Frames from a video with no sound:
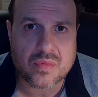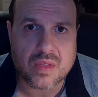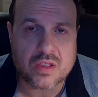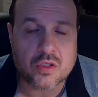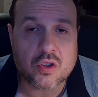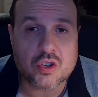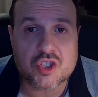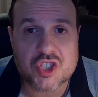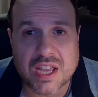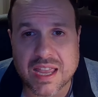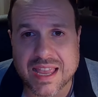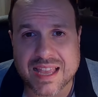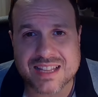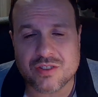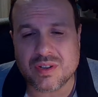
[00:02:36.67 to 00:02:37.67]
non c'è
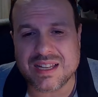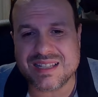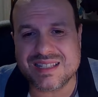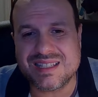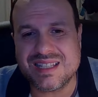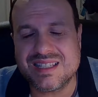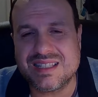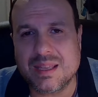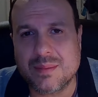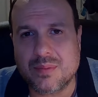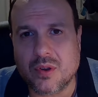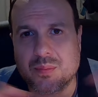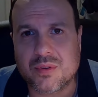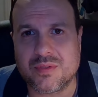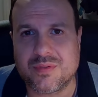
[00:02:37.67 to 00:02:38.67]
e non esiste
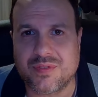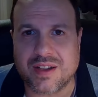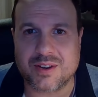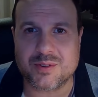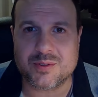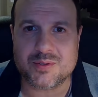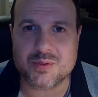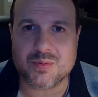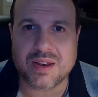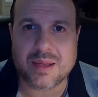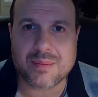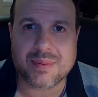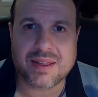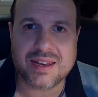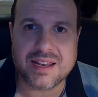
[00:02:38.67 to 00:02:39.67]
proprio il fallo su quella
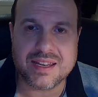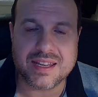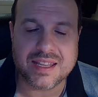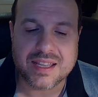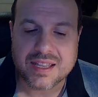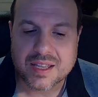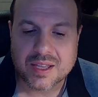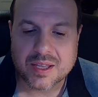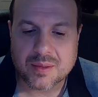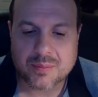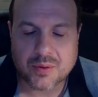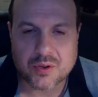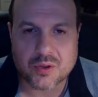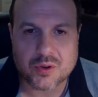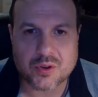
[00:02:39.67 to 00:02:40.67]
palla lì.
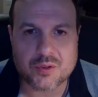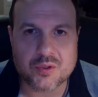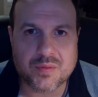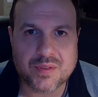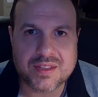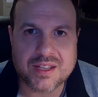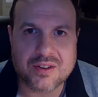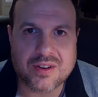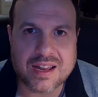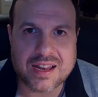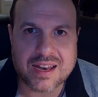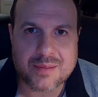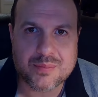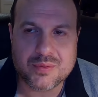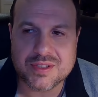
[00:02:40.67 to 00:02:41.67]
Poi loro indovinano la,
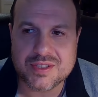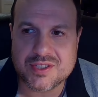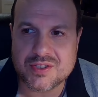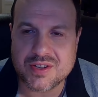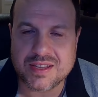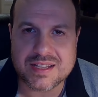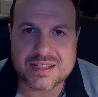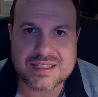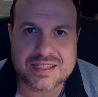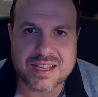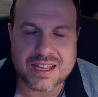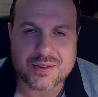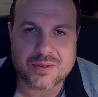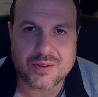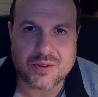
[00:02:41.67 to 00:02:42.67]
la punizione del
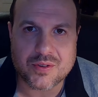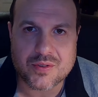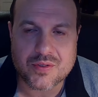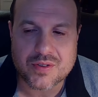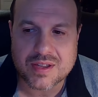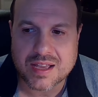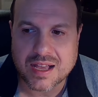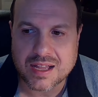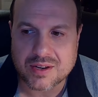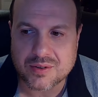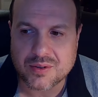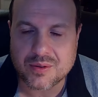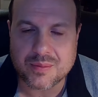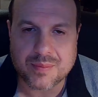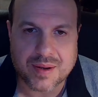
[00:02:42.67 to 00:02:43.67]
secolo con
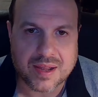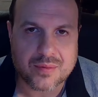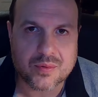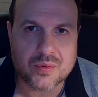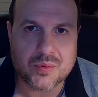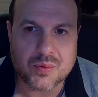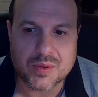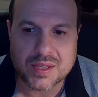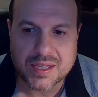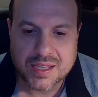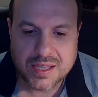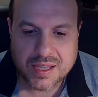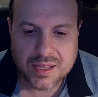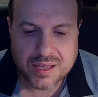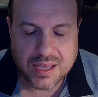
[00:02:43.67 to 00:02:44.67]
Calo, bravo lui,
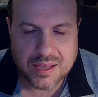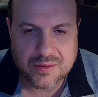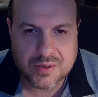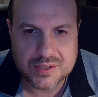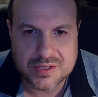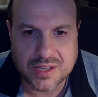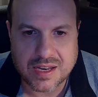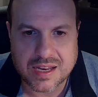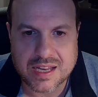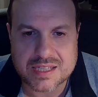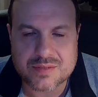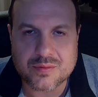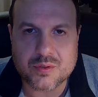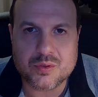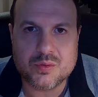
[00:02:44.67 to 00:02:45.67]
e questa è la, la
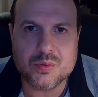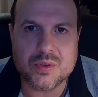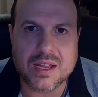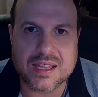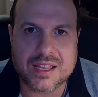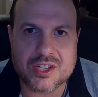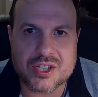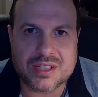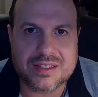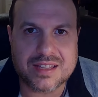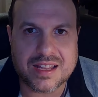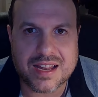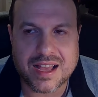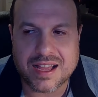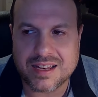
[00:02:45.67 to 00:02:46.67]
sfortuna che ci
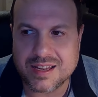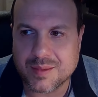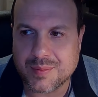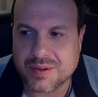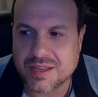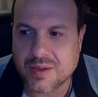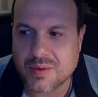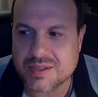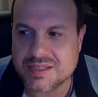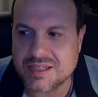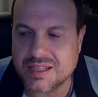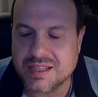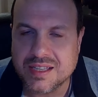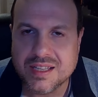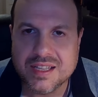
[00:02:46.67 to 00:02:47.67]
attanaglia perché
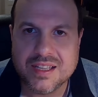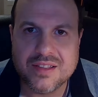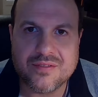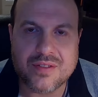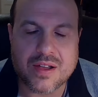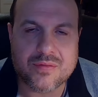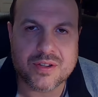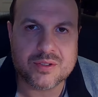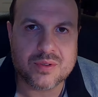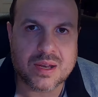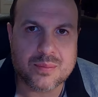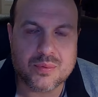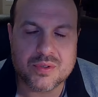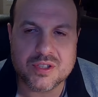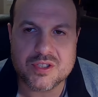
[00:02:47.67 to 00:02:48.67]
questi fa, fatto una
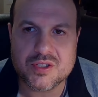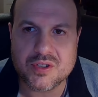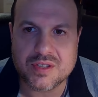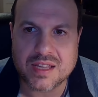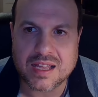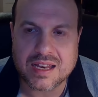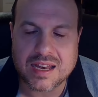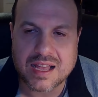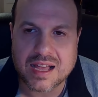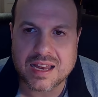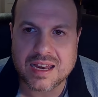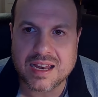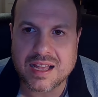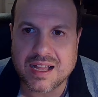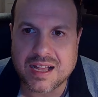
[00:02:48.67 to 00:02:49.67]
punizione alla,
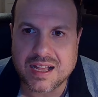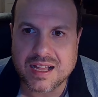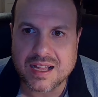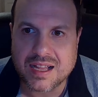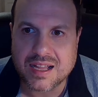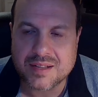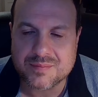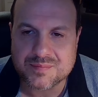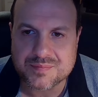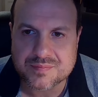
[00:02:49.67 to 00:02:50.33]
alla,